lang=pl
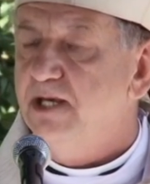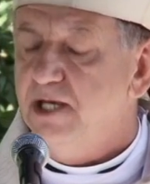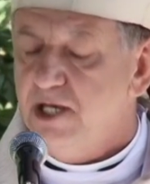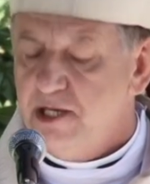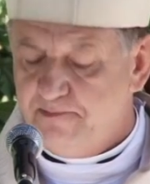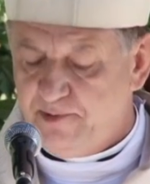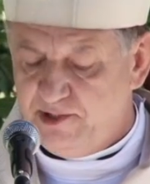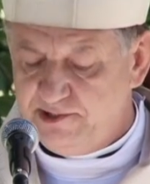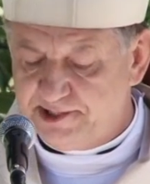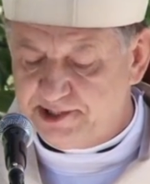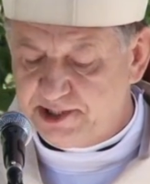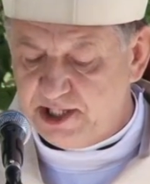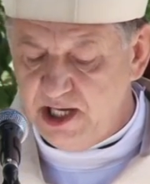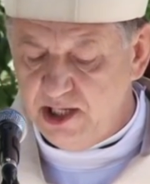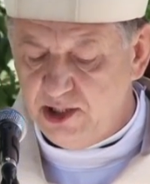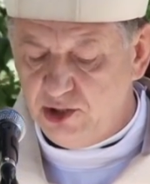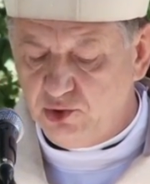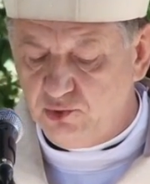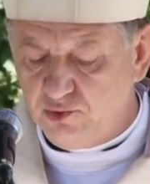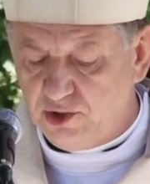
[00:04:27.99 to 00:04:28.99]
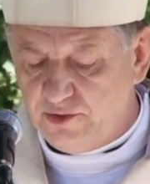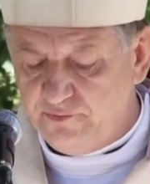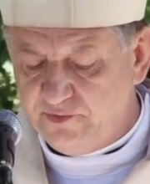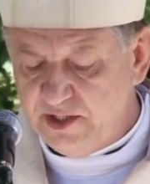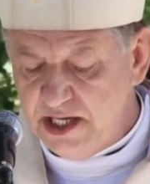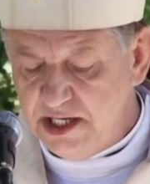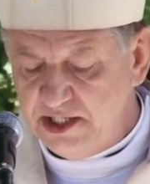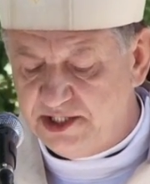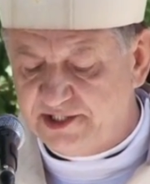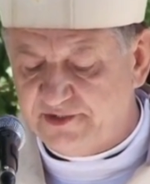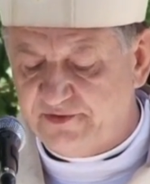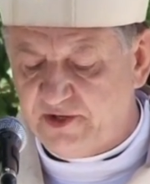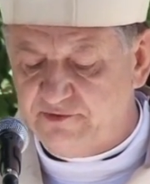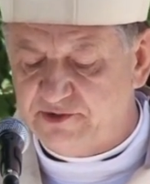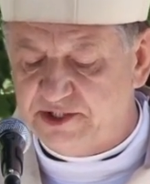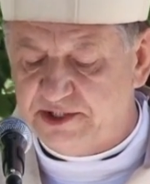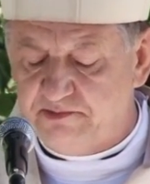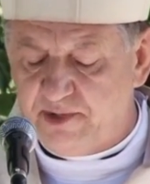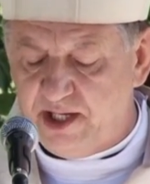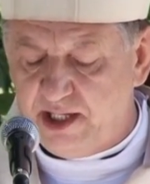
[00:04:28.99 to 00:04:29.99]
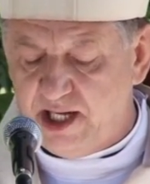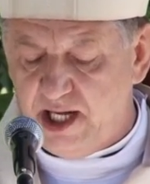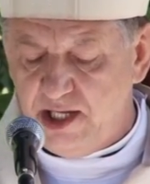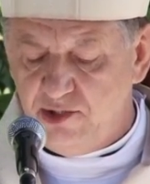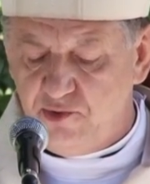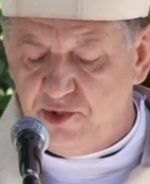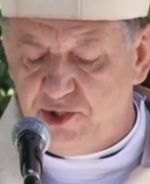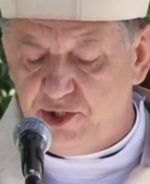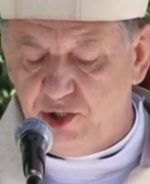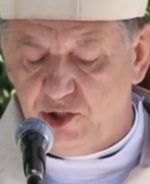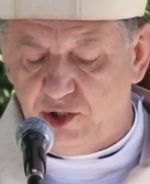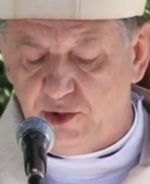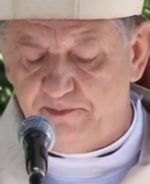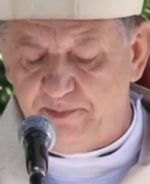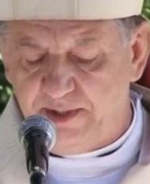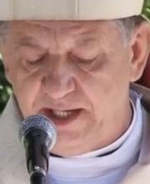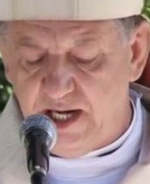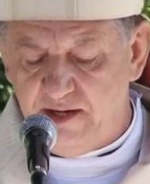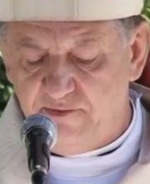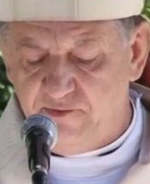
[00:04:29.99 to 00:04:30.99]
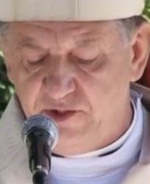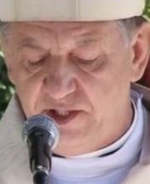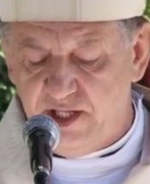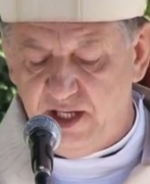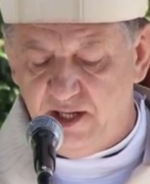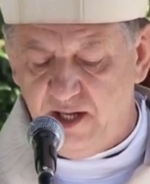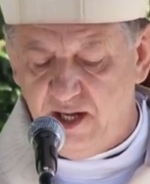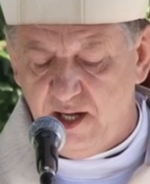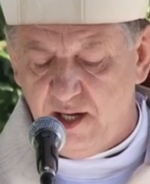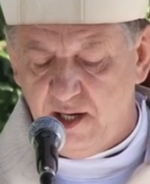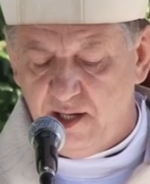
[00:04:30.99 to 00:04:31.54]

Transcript: i polskiego duchowieństwa w zmaganiu się o prawdę